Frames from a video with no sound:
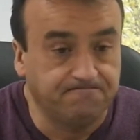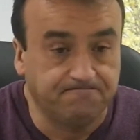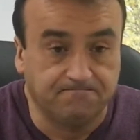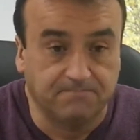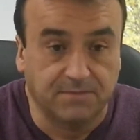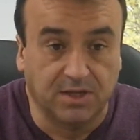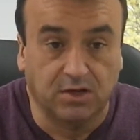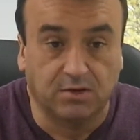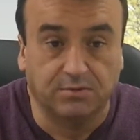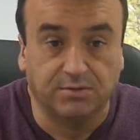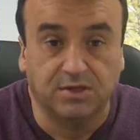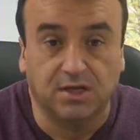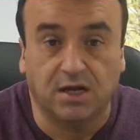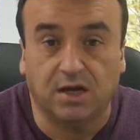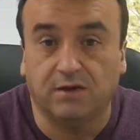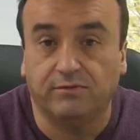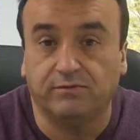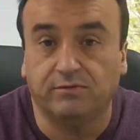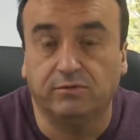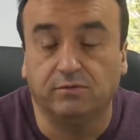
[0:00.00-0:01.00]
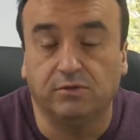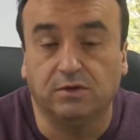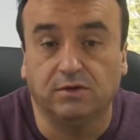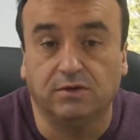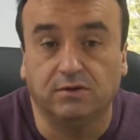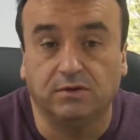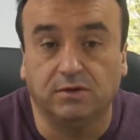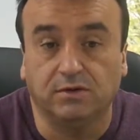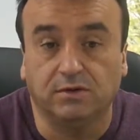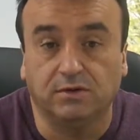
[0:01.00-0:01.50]
et comme ça, vous
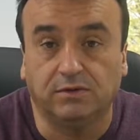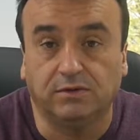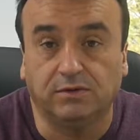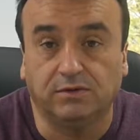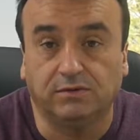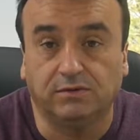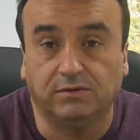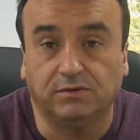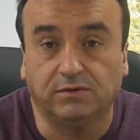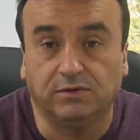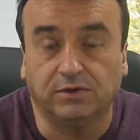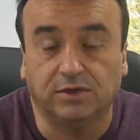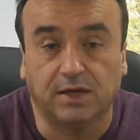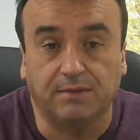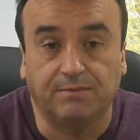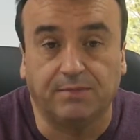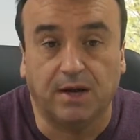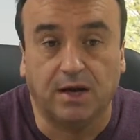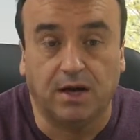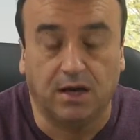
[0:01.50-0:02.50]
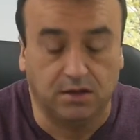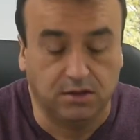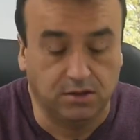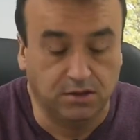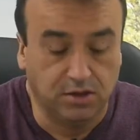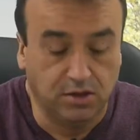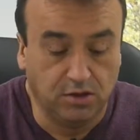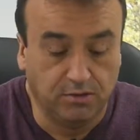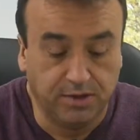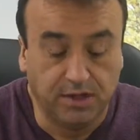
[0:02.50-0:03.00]
ne euh, serez pas
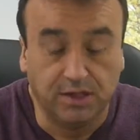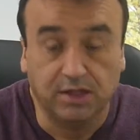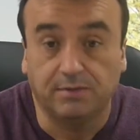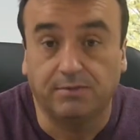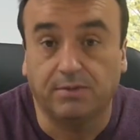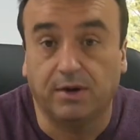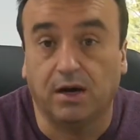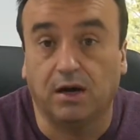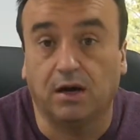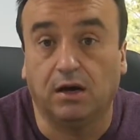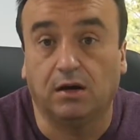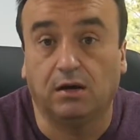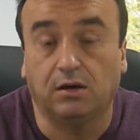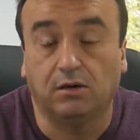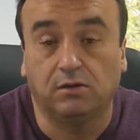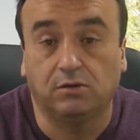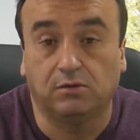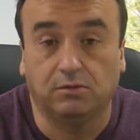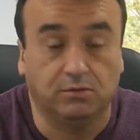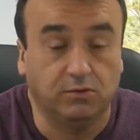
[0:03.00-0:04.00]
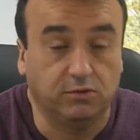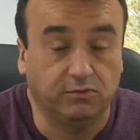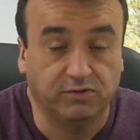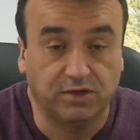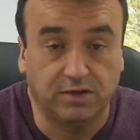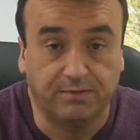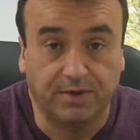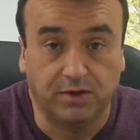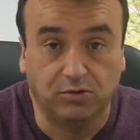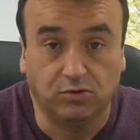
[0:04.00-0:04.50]
ni emmerdé par vous
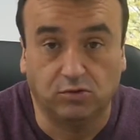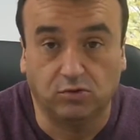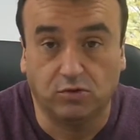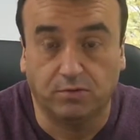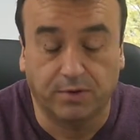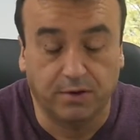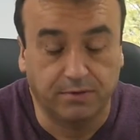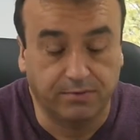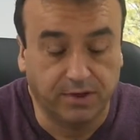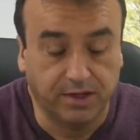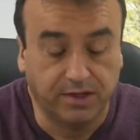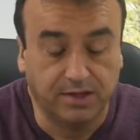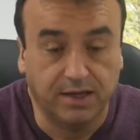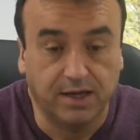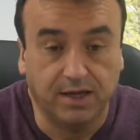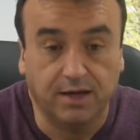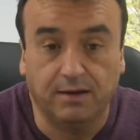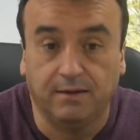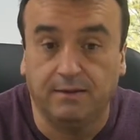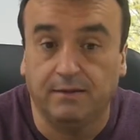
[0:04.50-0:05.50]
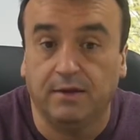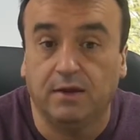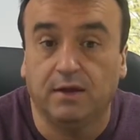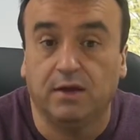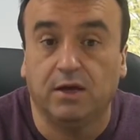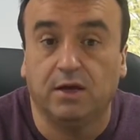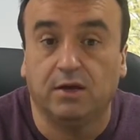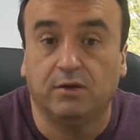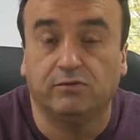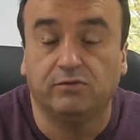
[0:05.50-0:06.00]
n'avez pas d'autres copropriétaires,
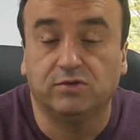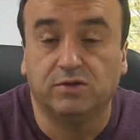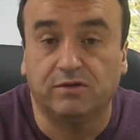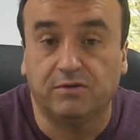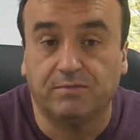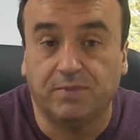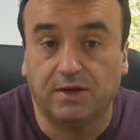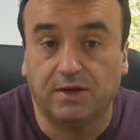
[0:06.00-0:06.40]
vous n'avez pas de